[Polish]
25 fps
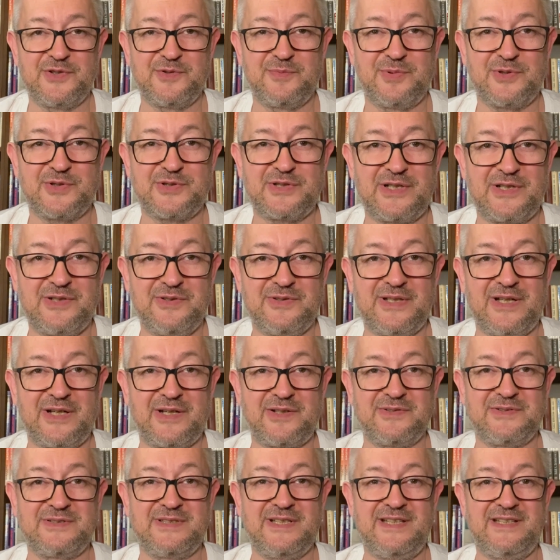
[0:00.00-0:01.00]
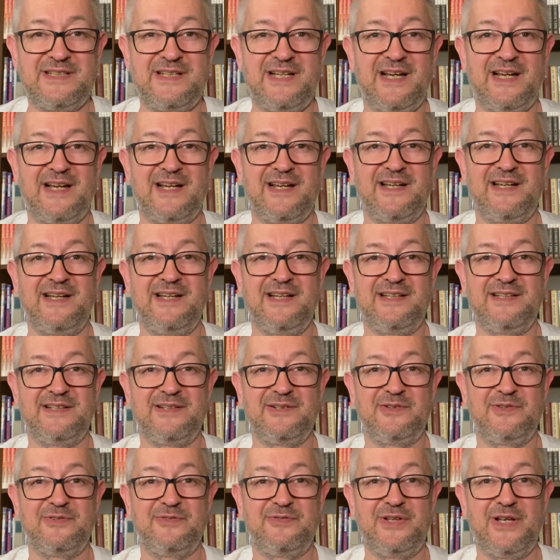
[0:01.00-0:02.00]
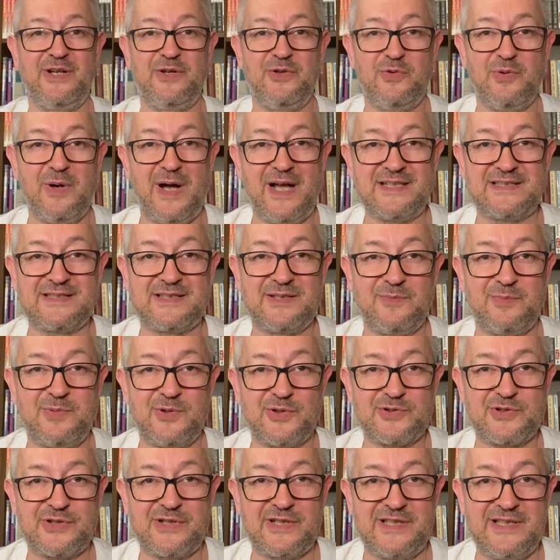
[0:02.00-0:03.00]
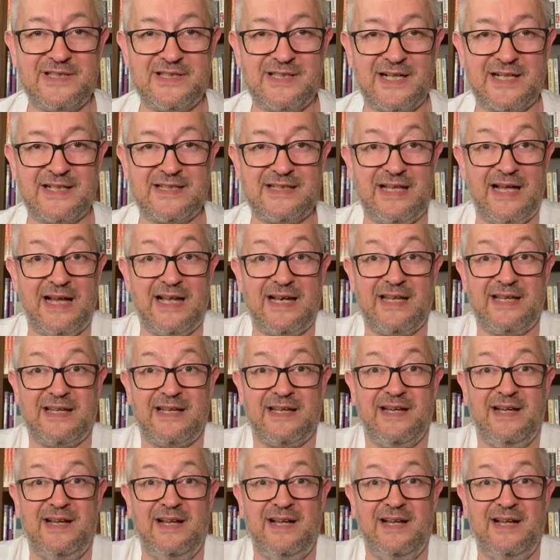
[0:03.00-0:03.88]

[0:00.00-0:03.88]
Bożego Narodzenia, wielu łask Bożych i tak dalej.